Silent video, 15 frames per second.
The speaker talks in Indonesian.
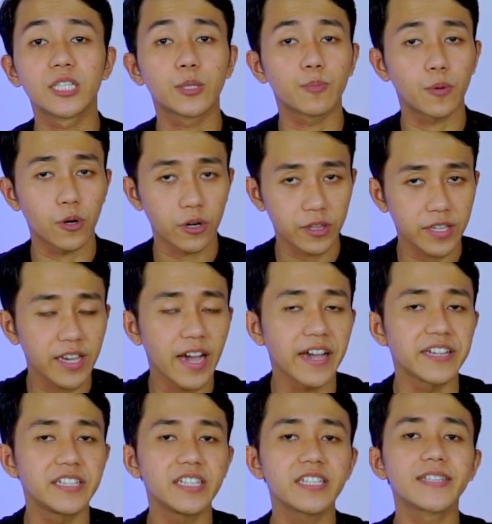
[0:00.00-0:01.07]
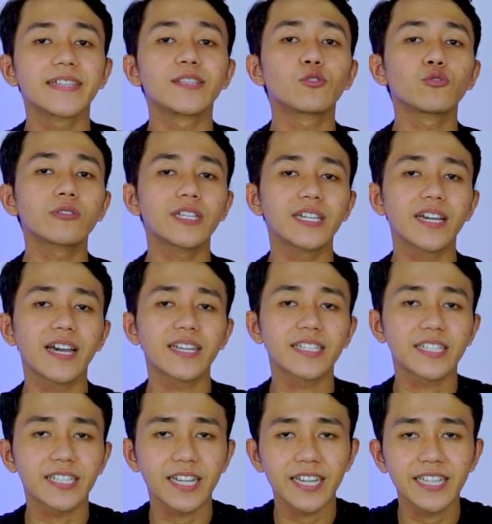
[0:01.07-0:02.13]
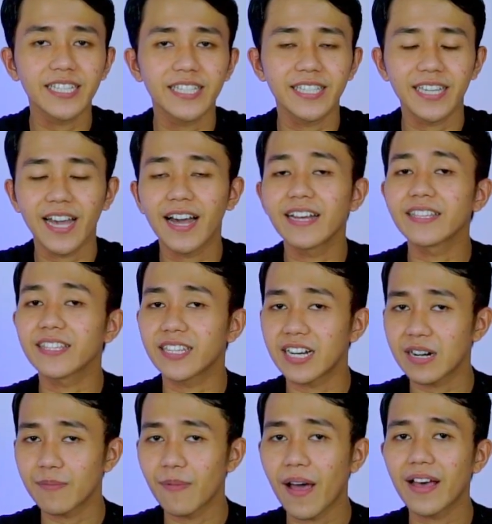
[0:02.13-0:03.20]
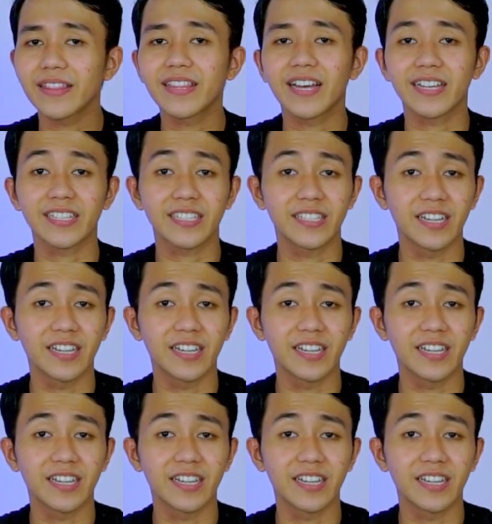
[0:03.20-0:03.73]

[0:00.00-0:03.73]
Sporty ID tentu dengan size yang terbatas.